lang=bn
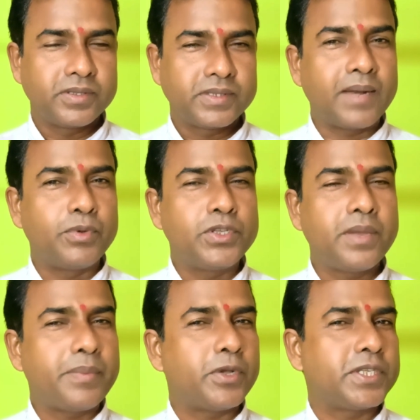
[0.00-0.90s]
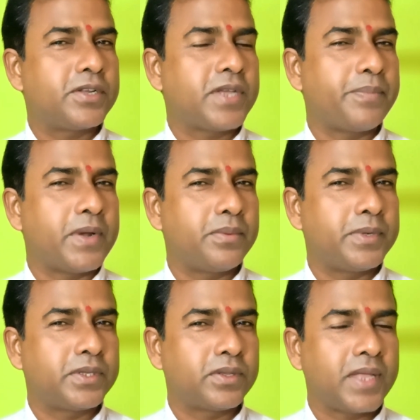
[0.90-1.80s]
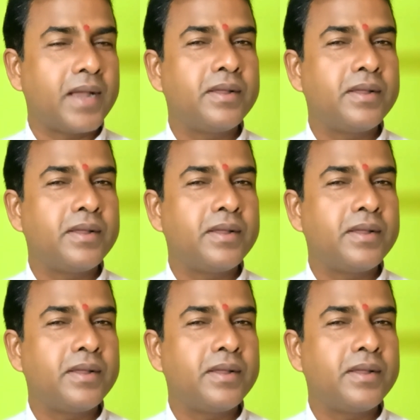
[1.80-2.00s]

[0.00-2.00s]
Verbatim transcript: তাহলে বুঝতে হবে পঞ্চান্ন ছাপ্পান্ন পর্যন্ত তার